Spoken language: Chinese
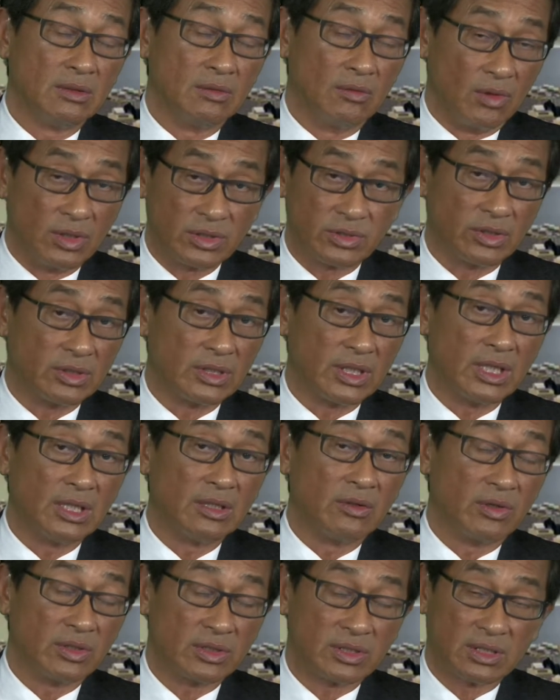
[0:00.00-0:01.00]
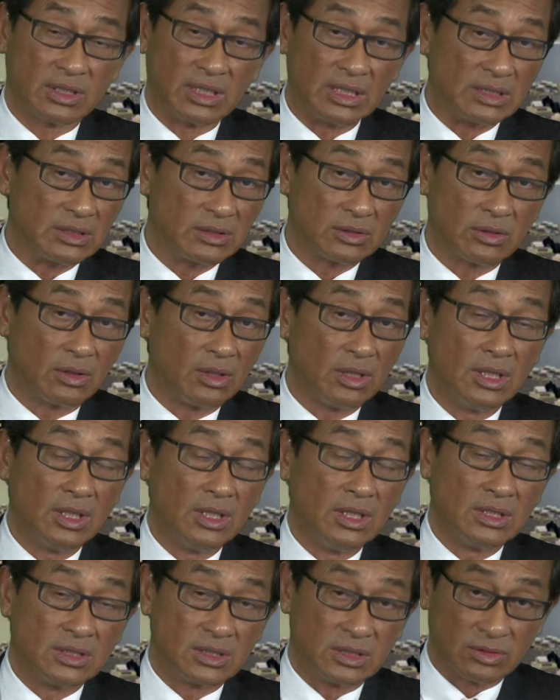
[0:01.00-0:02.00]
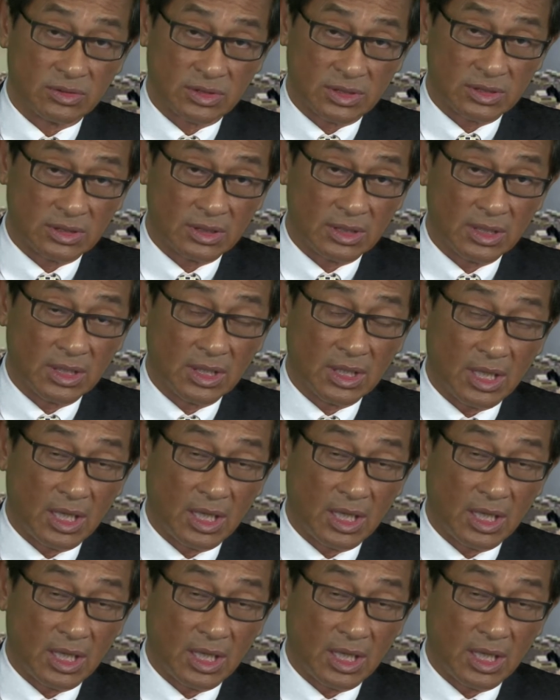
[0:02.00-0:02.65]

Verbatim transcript: 我觉得我顶多就是